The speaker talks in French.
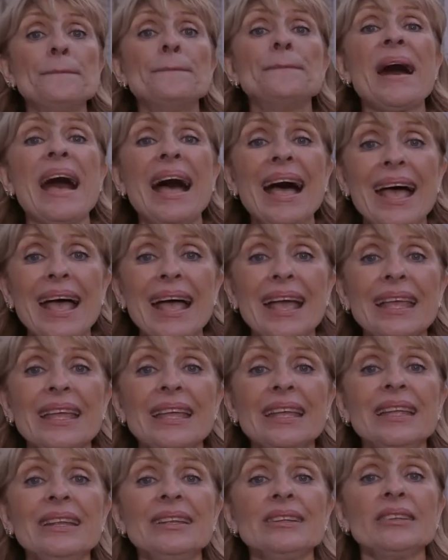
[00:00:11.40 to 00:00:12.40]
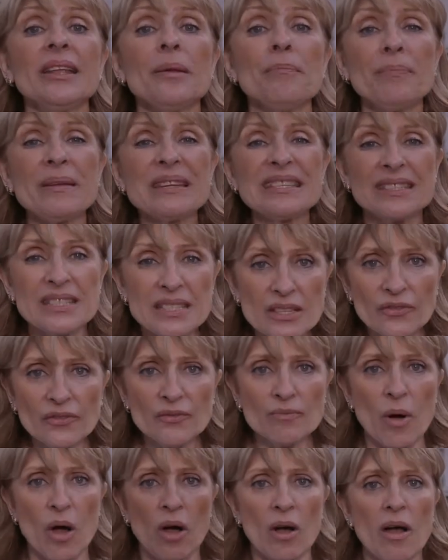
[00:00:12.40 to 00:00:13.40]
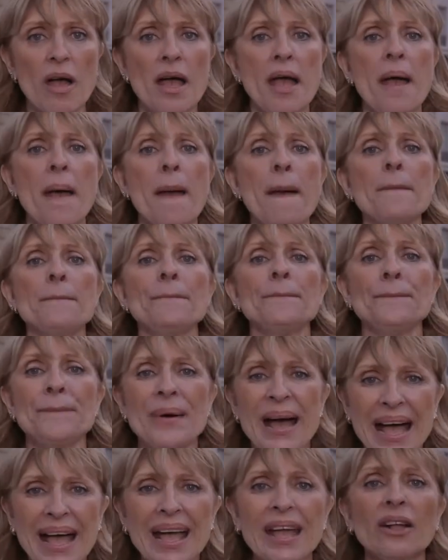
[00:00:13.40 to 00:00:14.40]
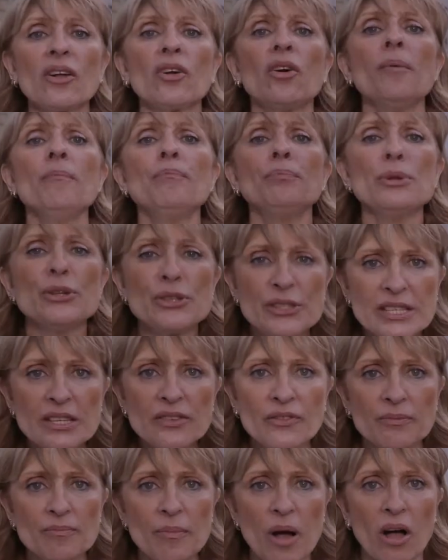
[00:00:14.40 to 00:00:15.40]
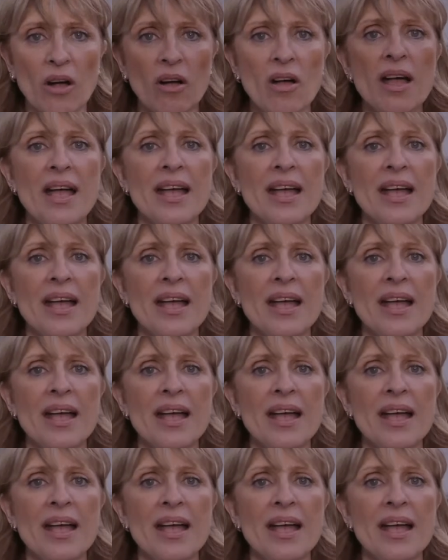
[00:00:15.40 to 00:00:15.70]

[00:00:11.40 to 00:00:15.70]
pas intempestivement, pas compulsivement,